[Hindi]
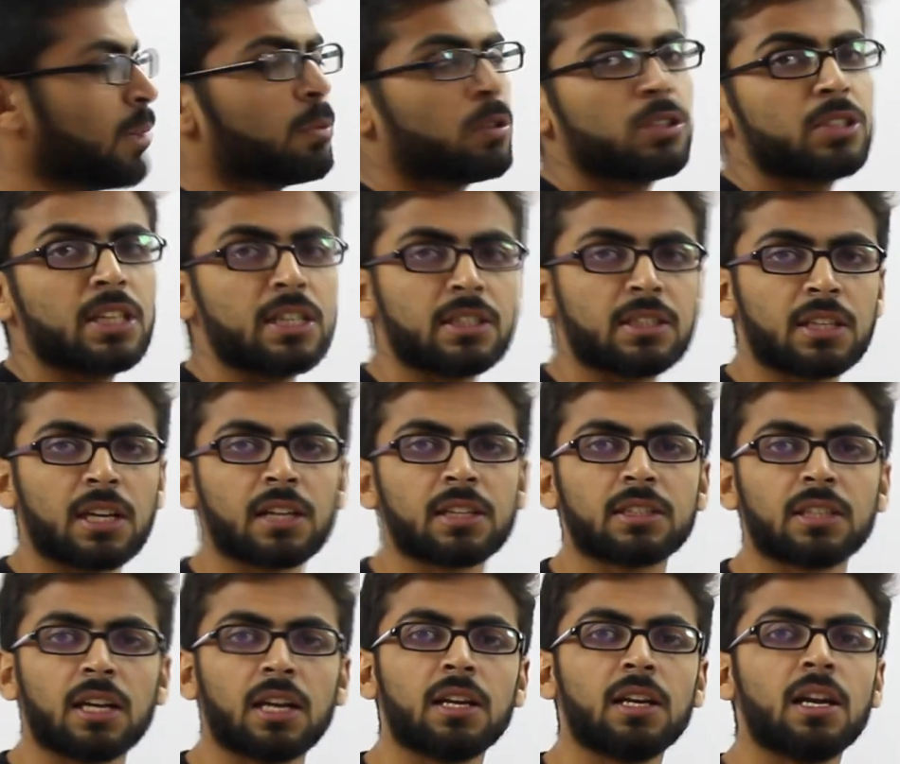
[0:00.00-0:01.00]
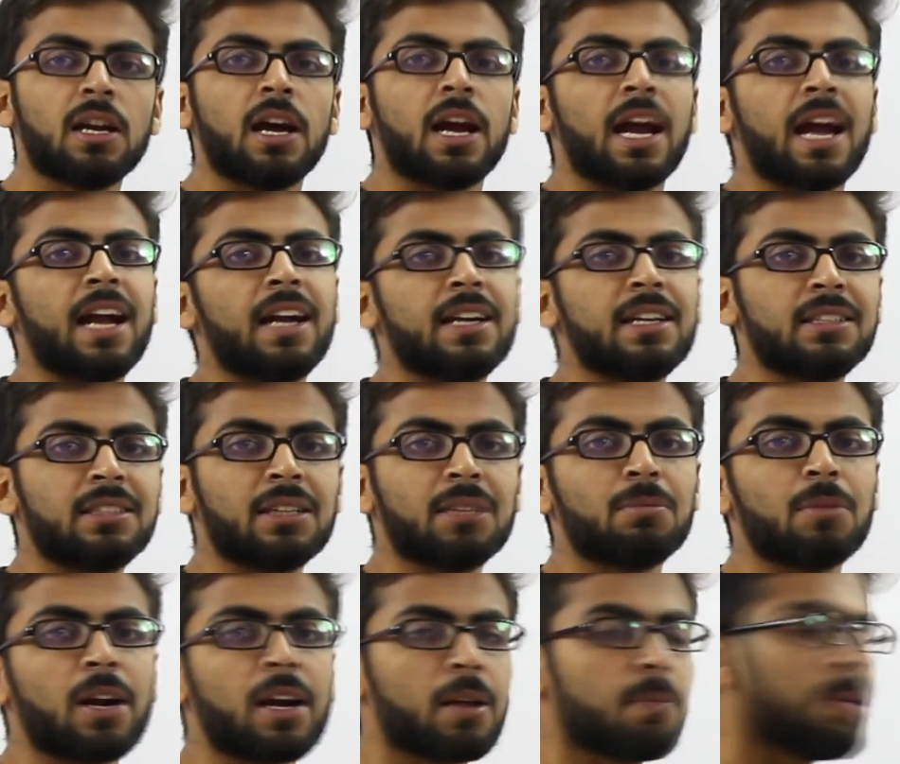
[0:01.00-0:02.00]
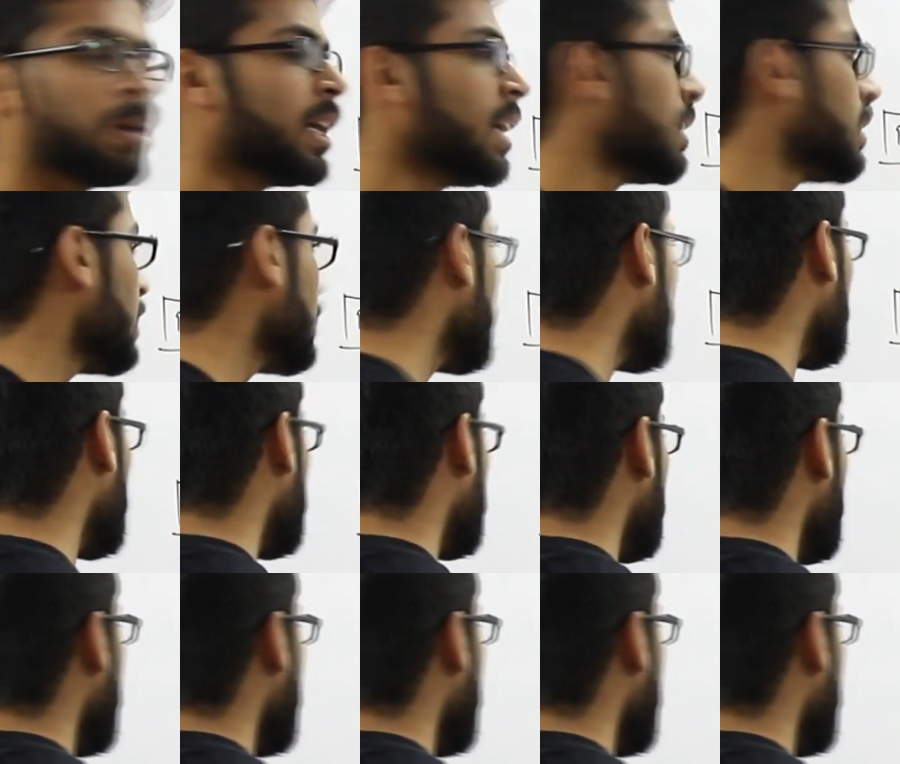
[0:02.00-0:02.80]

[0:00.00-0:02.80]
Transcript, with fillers: सपोज इंस्ट्रक्शन एडिशन मल्टीप्लिकेशन कुछ